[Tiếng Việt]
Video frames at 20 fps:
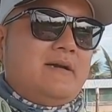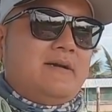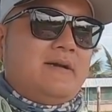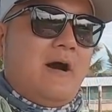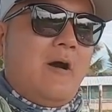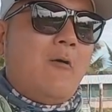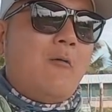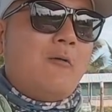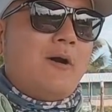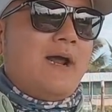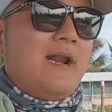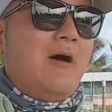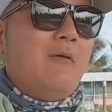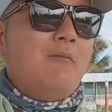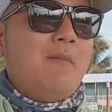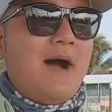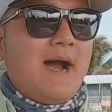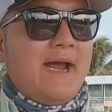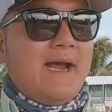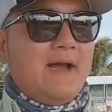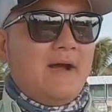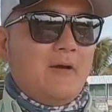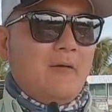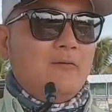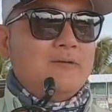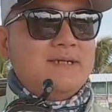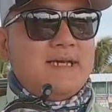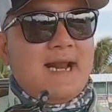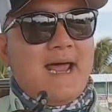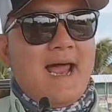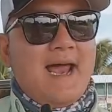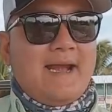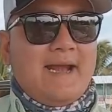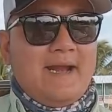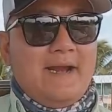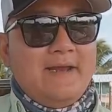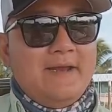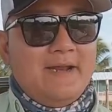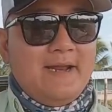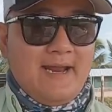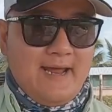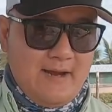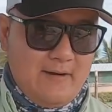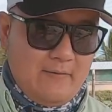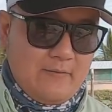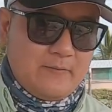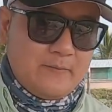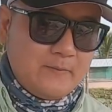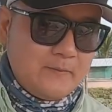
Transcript: câu cá lóc bằng cái cần ultralight này nó như thế nào